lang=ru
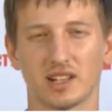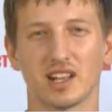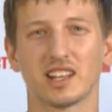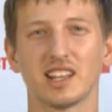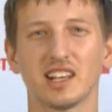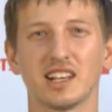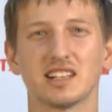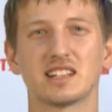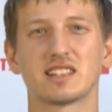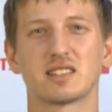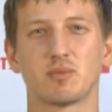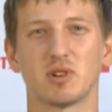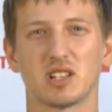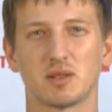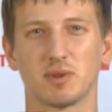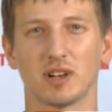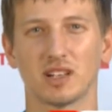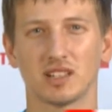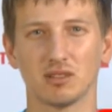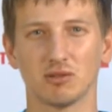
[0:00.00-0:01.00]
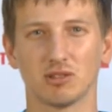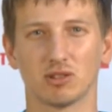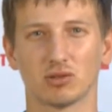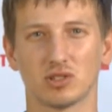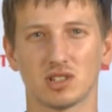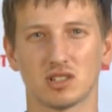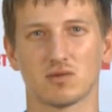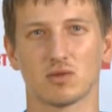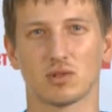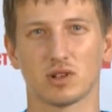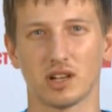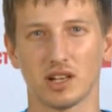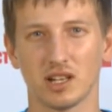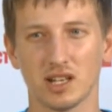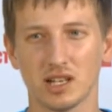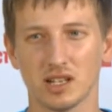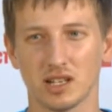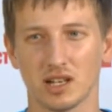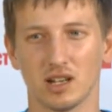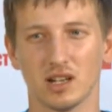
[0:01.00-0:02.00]
Какие есть перспективы у нас в
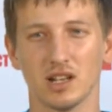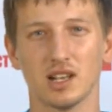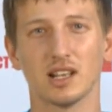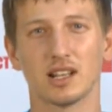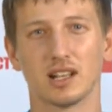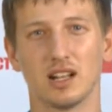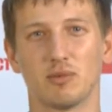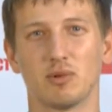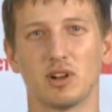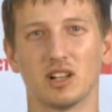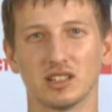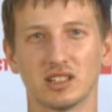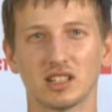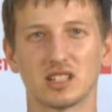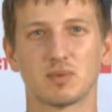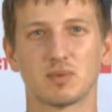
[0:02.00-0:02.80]
Украине для молодых